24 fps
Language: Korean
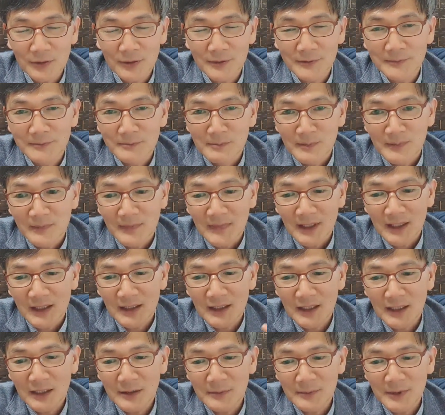또
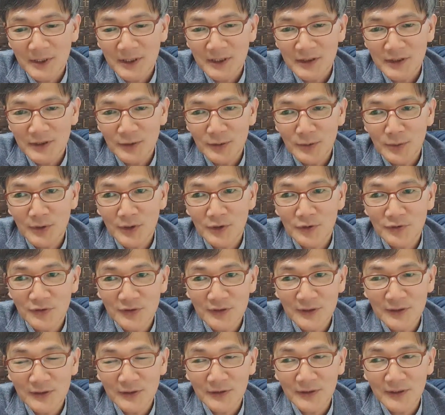하나님이
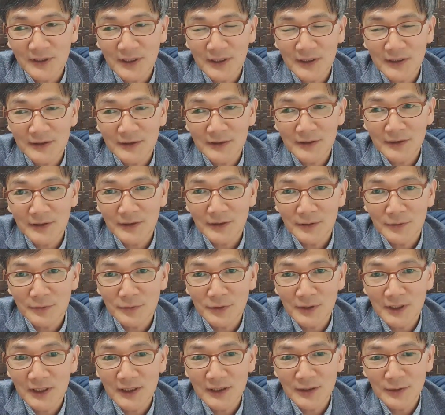치료해 주실 거라는 것,
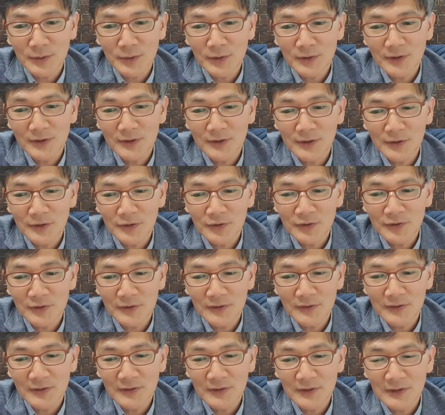우리의 기도를
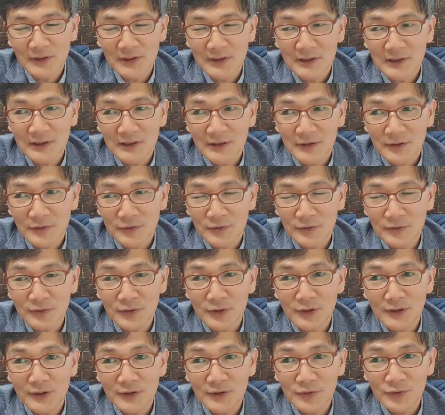들어주시,
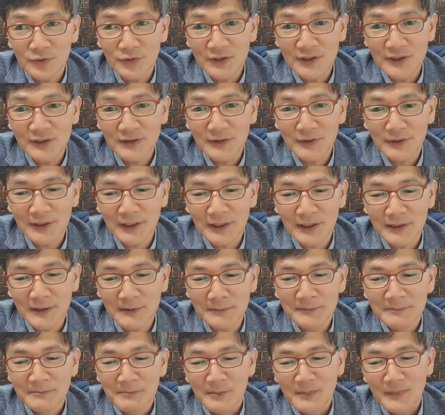들어주실
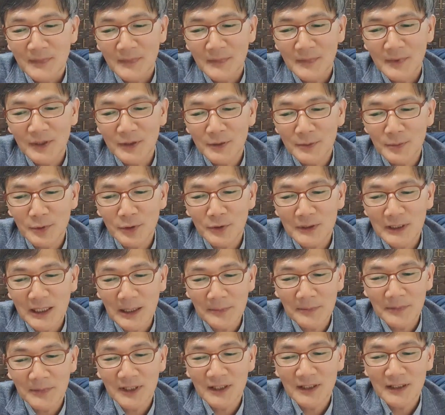거라는
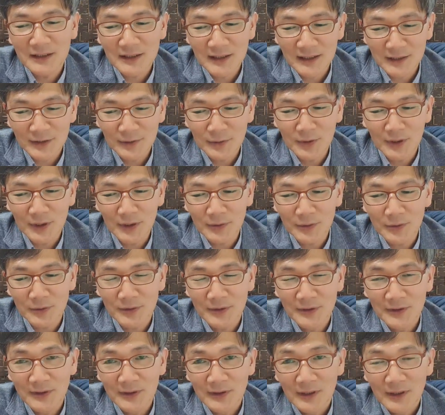믿음으로 담대하게
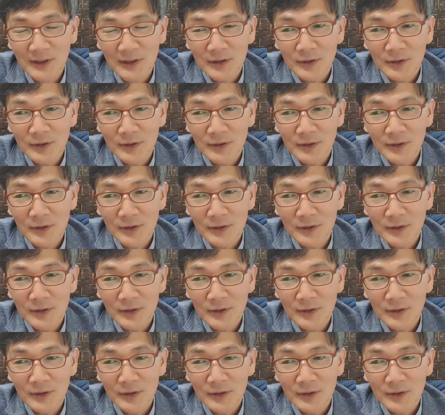기도하고